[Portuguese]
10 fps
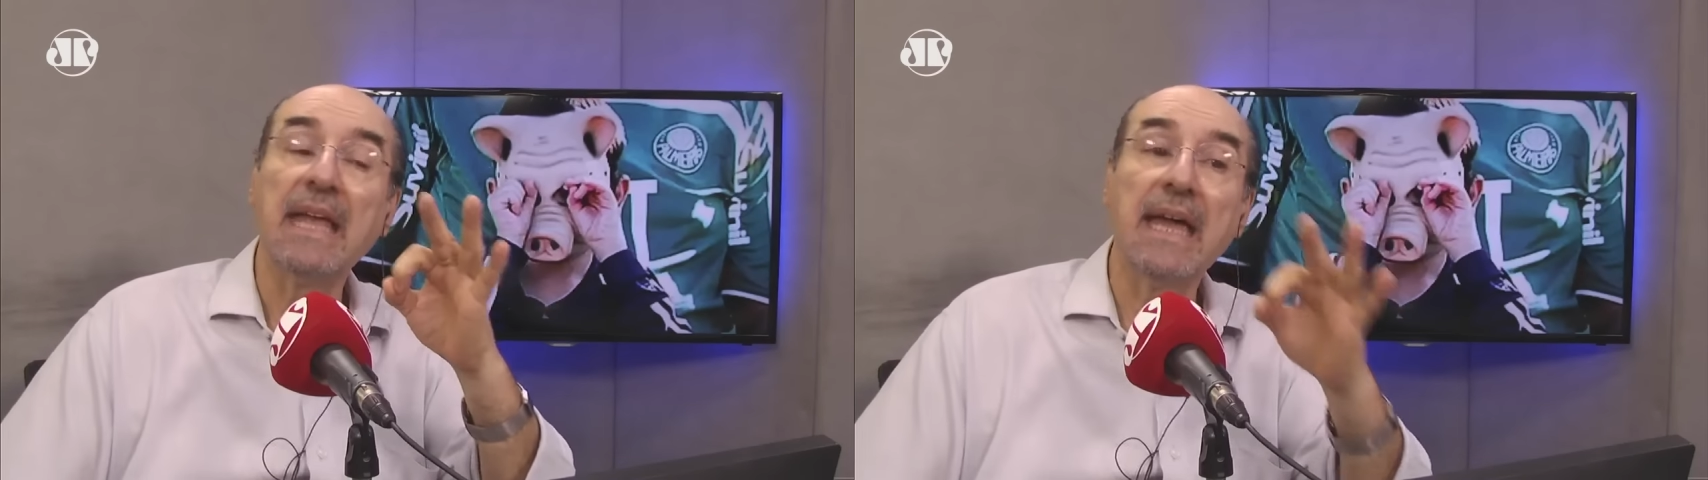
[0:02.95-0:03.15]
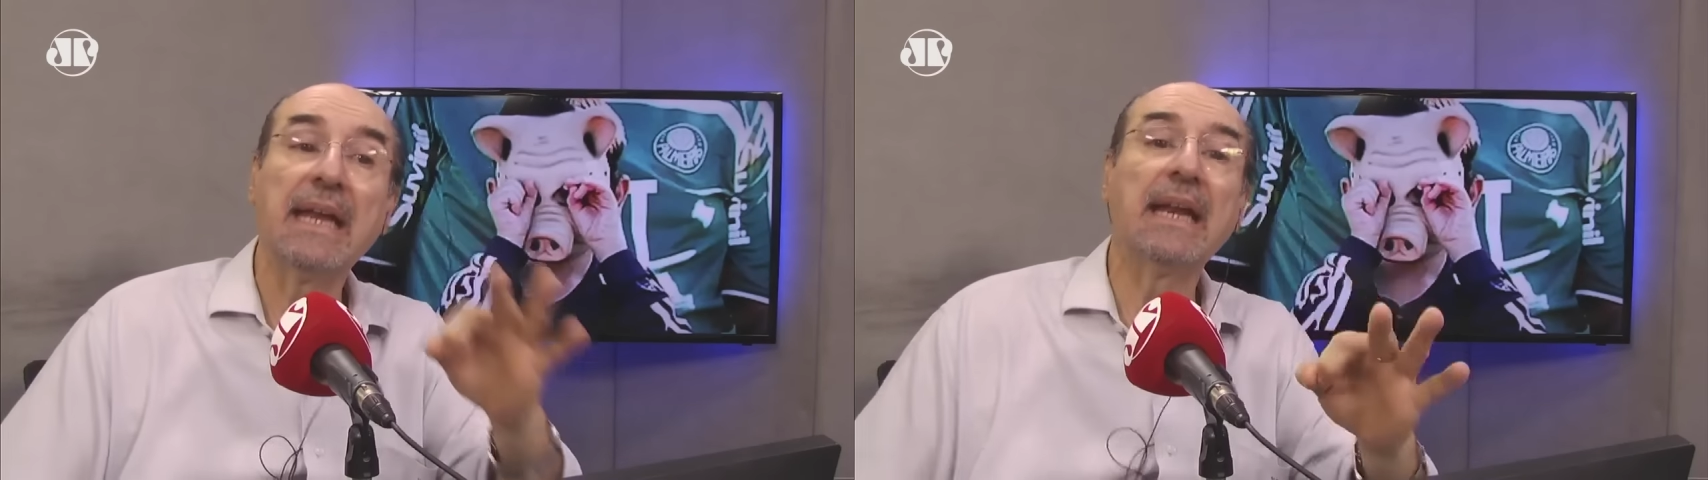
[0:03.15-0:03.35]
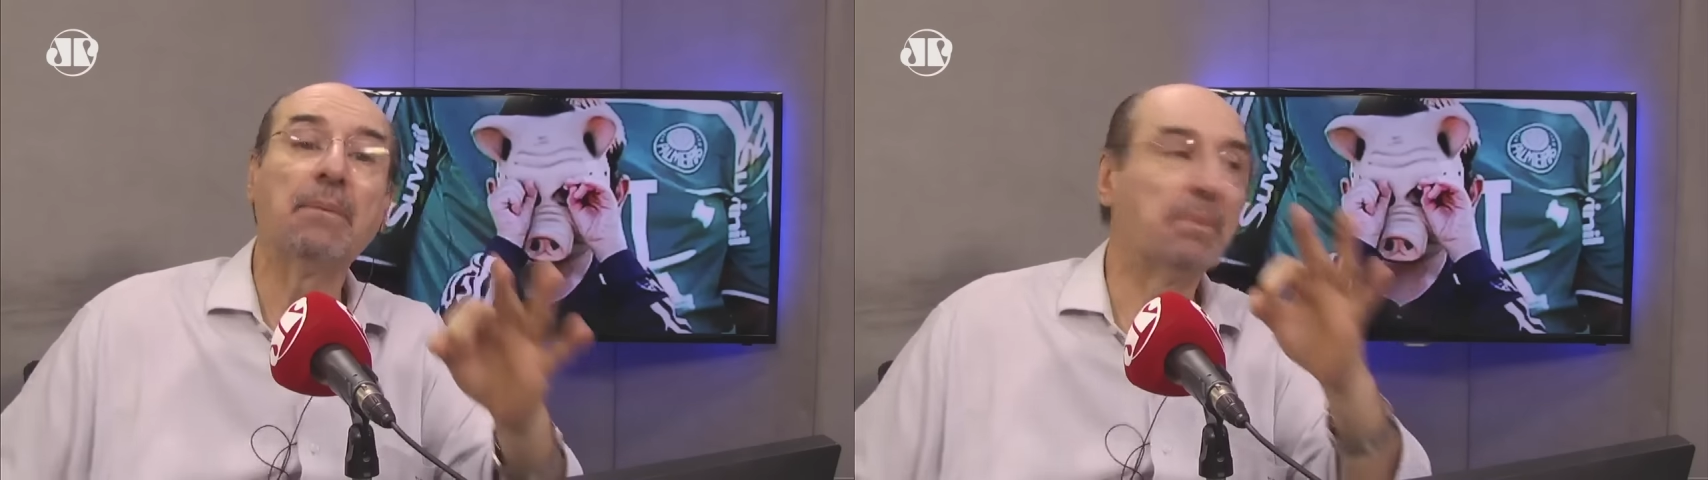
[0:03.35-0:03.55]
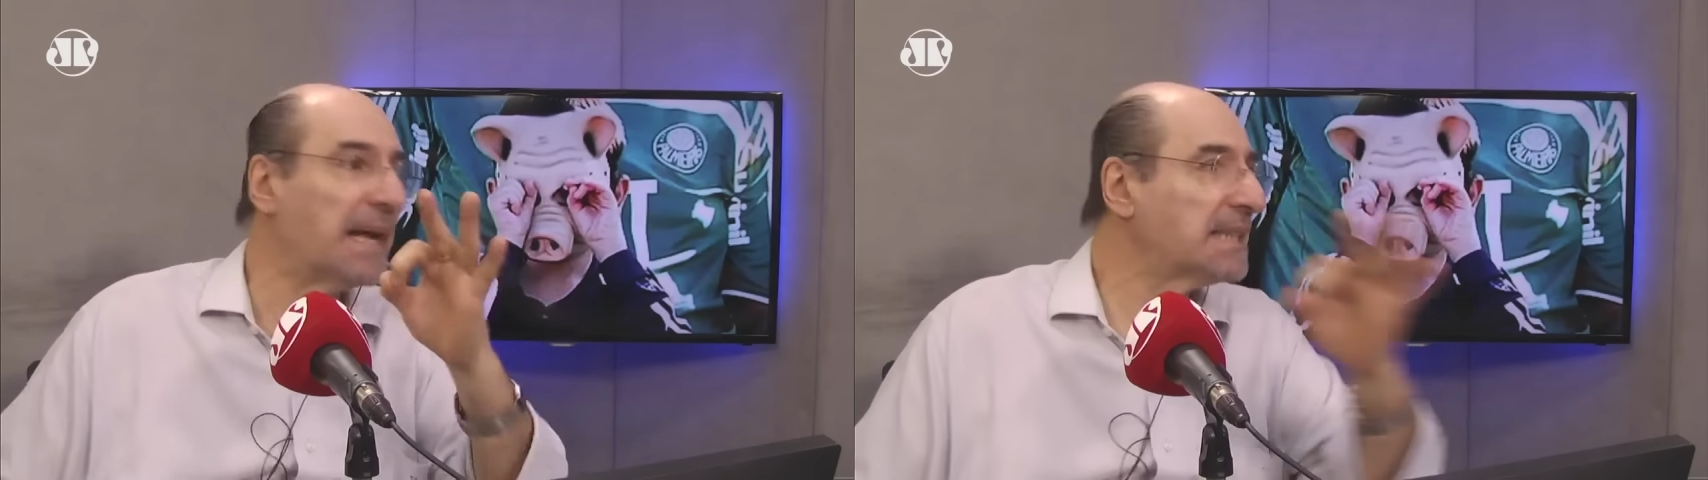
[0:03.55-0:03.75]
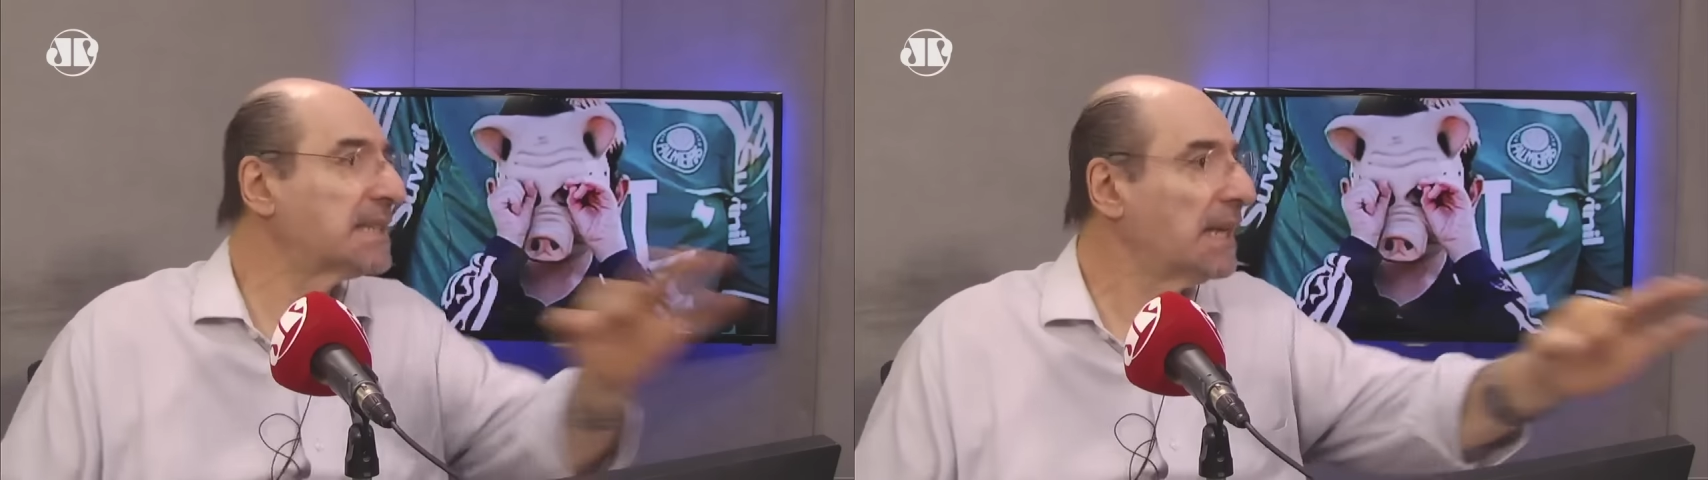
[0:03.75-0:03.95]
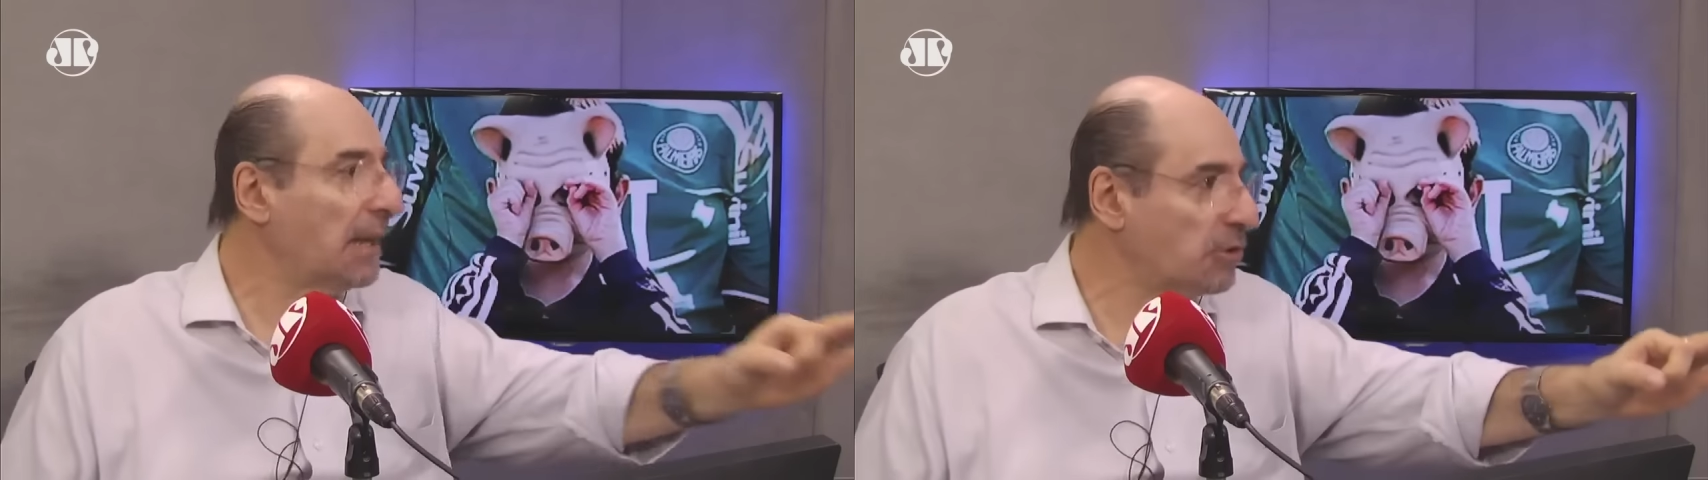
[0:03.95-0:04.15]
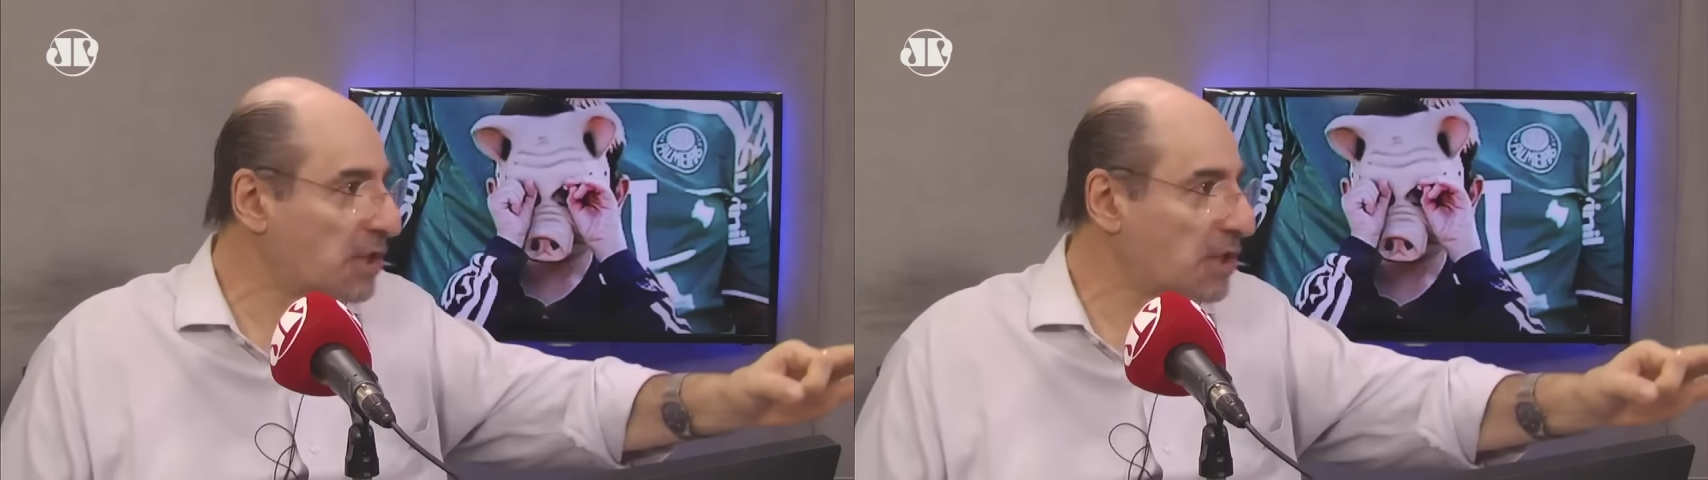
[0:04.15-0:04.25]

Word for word: Quem era na praça,